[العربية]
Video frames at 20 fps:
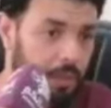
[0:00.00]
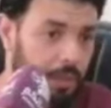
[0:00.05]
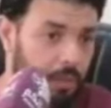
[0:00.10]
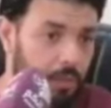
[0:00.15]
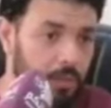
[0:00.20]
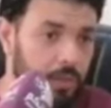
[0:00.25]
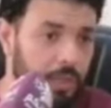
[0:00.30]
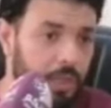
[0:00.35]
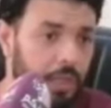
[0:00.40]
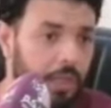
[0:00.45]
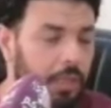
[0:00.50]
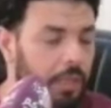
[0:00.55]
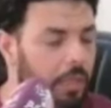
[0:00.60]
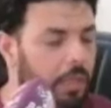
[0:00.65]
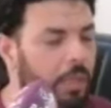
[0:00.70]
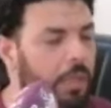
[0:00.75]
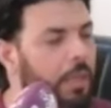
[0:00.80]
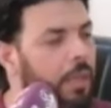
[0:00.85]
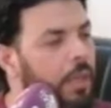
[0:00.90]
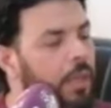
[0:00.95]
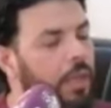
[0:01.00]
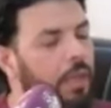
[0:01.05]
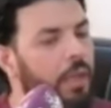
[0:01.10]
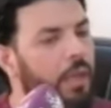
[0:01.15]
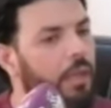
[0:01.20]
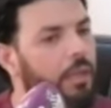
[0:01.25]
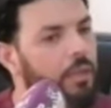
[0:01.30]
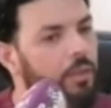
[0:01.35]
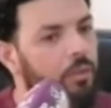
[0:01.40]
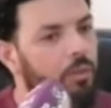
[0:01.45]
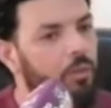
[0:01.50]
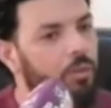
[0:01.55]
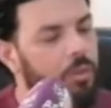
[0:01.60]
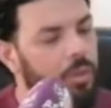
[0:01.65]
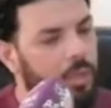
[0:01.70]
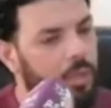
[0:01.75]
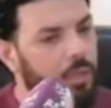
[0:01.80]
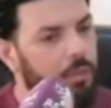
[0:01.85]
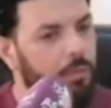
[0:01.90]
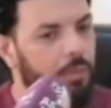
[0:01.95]
سبحانه وتعالى غادي نقولوا
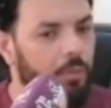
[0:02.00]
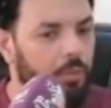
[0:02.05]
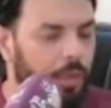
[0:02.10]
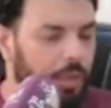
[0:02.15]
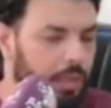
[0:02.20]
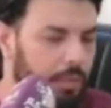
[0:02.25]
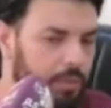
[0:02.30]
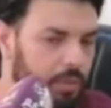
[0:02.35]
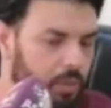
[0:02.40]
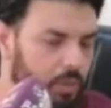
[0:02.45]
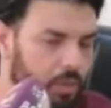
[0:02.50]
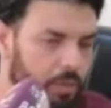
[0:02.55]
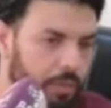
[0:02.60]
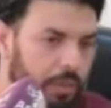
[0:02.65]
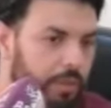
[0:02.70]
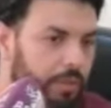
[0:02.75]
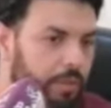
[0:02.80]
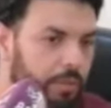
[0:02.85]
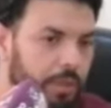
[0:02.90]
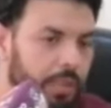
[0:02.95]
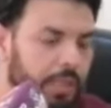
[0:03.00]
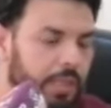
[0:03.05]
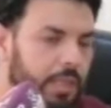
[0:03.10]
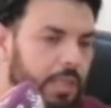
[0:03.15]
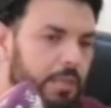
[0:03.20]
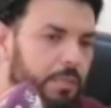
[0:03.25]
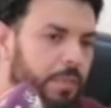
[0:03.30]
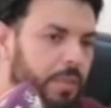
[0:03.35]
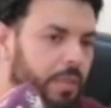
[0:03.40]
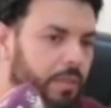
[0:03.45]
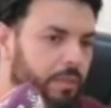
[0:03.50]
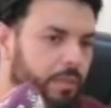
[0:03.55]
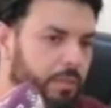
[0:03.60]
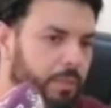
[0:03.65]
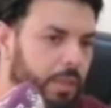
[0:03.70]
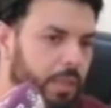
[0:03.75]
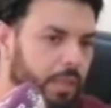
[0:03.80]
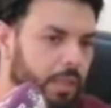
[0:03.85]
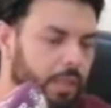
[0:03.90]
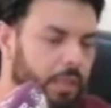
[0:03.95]
تقريبا واحد 75% حتى
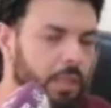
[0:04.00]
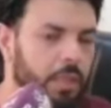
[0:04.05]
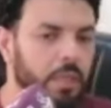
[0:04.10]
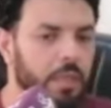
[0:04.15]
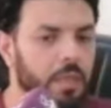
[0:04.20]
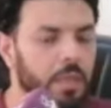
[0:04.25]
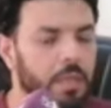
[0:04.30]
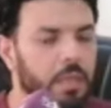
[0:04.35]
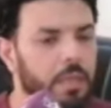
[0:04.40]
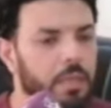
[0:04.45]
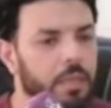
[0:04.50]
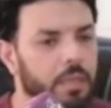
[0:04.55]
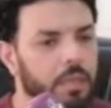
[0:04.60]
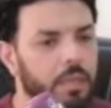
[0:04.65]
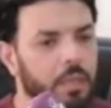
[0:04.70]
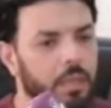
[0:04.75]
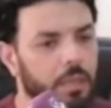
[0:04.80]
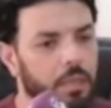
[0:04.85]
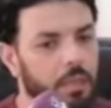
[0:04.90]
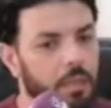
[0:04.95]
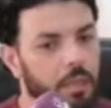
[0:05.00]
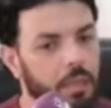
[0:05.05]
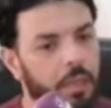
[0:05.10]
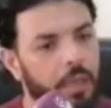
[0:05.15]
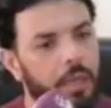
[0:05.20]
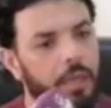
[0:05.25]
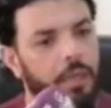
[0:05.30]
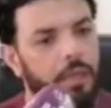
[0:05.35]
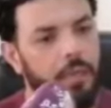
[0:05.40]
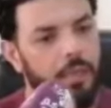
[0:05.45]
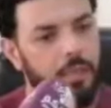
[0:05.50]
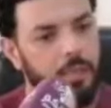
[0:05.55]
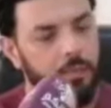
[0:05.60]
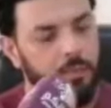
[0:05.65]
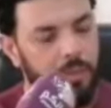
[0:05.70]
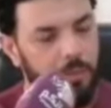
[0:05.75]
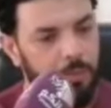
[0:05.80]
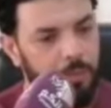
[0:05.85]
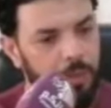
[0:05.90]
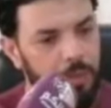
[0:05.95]
80% اللي كاع الناس
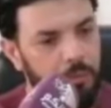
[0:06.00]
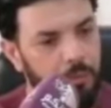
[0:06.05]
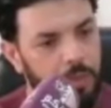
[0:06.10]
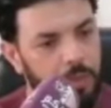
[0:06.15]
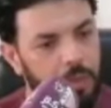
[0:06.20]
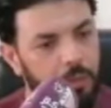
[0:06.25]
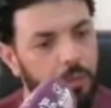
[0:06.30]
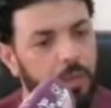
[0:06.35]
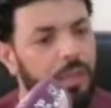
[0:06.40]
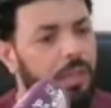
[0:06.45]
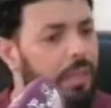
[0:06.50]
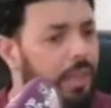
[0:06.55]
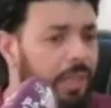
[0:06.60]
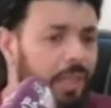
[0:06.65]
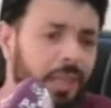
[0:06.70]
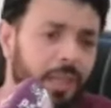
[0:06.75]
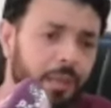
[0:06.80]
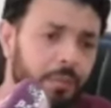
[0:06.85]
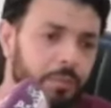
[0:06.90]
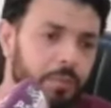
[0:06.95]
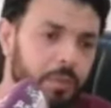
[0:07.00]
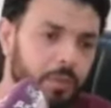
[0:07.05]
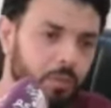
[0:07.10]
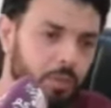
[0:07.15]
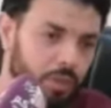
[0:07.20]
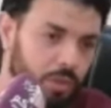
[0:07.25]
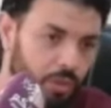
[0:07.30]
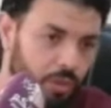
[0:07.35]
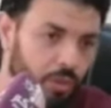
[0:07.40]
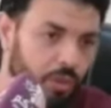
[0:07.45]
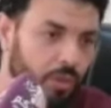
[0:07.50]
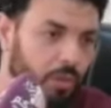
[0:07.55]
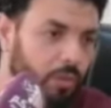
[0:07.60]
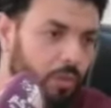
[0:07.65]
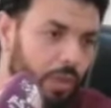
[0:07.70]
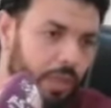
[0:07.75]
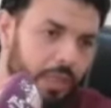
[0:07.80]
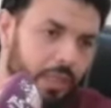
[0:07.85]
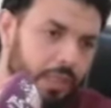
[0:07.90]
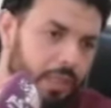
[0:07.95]
اللي متبعين معنا ولله الحمد والشكر
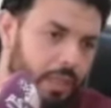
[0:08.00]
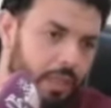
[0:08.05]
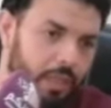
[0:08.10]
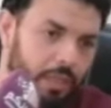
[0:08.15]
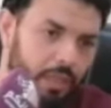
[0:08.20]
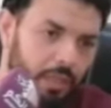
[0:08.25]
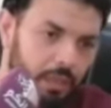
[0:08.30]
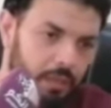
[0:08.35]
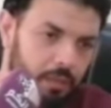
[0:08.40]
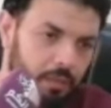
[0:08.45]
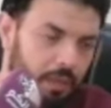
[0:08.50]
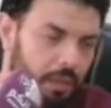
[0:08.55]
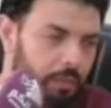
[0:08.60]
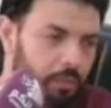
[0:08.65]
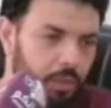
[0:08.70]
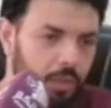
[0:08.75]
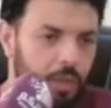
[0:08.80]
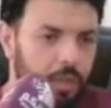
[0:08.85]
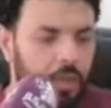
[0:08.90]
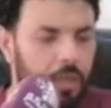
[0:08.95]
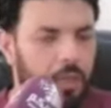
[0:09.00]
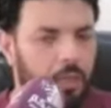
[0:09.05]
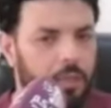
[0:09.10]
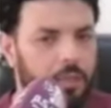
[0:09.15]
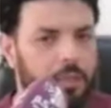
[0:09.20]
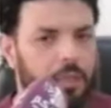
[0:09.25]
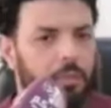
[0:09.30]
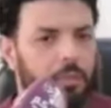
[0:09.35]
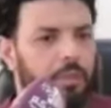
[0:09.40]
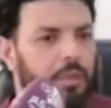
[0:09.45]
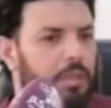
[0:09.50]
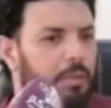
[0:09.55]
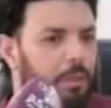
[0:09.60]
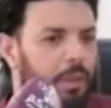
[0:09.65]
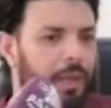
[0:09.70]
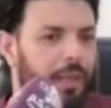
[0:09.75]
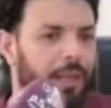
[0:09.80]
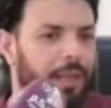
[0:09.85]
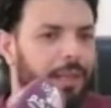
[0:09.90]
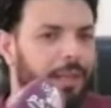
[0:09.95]
وعندنا الحمد لله راه حتى
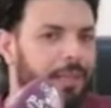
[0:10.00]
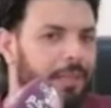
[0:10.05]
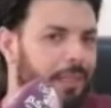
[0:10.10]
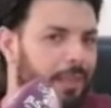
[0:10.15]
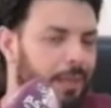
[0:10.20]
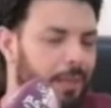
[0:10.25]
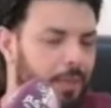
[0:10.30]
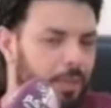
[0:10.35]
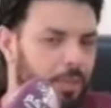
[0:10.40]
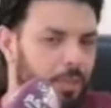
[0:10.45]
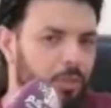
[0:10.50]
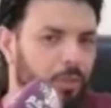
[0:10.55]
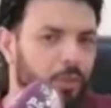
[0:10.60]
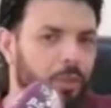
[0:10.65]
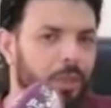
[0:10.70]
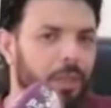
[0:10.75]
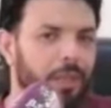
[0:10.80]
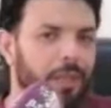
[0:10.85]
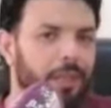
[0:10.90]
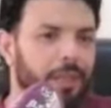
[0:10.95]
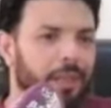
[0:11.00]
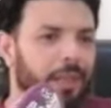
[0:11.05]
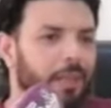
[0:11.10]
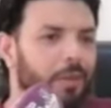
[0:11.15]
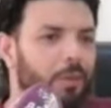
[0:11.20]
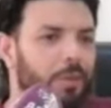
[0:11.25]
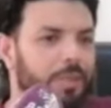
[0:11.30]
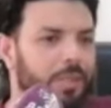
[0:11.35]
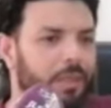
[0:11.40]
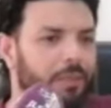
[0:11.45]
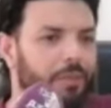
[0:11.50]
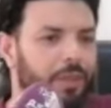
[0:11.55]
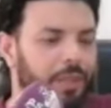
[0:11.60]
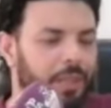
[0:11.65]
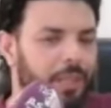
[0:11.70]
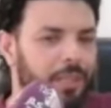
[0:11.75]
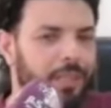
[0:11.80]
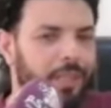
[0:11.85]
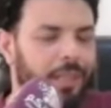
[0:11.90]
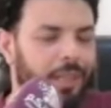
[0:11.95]
بالنسبه للقناه راه شفتوا غير
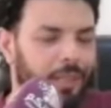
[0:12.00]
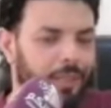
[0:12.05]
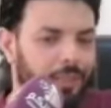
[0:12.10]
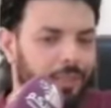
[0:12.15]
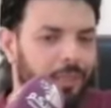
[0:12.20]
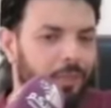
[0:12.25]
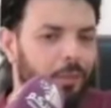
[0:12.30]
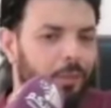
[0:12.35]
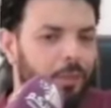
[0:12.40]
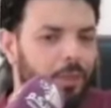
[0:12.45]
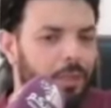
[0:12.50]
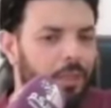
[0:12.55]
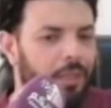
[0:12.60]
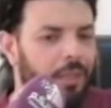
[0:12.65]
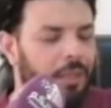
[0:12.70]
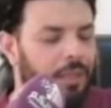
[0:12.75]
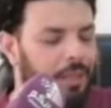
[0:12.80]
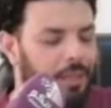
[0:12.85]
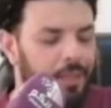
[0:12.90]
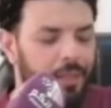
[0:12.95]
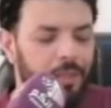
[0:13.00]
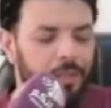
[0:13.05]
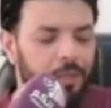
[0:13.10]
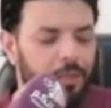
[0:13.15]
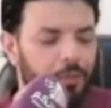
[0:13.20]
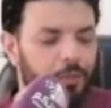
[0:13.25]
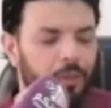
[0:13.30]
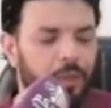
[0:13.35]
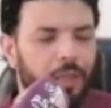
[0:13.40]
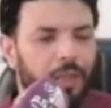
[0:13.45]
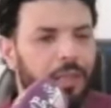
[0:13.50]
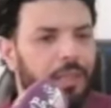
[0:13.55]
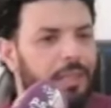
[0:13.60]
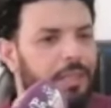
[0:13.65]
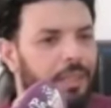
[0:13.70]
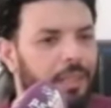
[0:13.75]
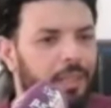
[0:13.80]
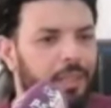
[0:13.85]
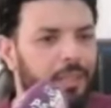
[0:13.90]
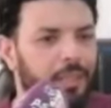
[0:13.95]
الوصفات اللي تنعطيو راه الا شفتوا في
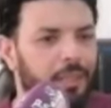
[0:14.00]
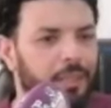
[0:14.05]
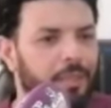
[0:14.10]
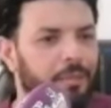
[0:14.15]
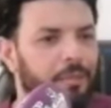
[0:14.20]
القناه راه